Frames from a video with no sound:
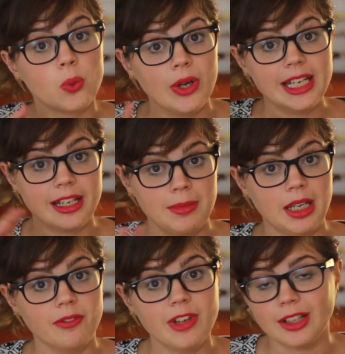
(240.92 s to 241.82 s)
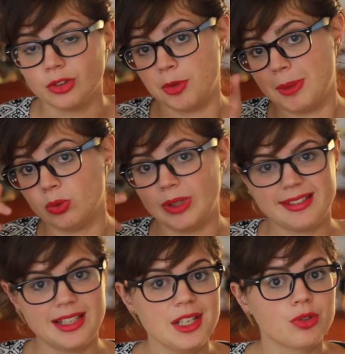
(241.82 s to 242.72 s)
quelli che mi hanno inviato, vi metto un
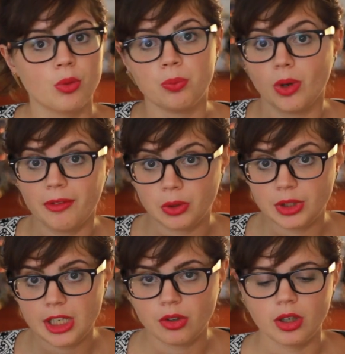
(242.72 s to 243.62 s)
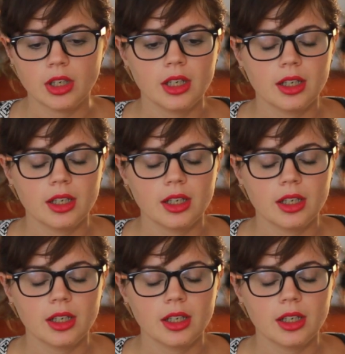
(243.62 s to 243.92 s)
asterisco oppure ve lo dico,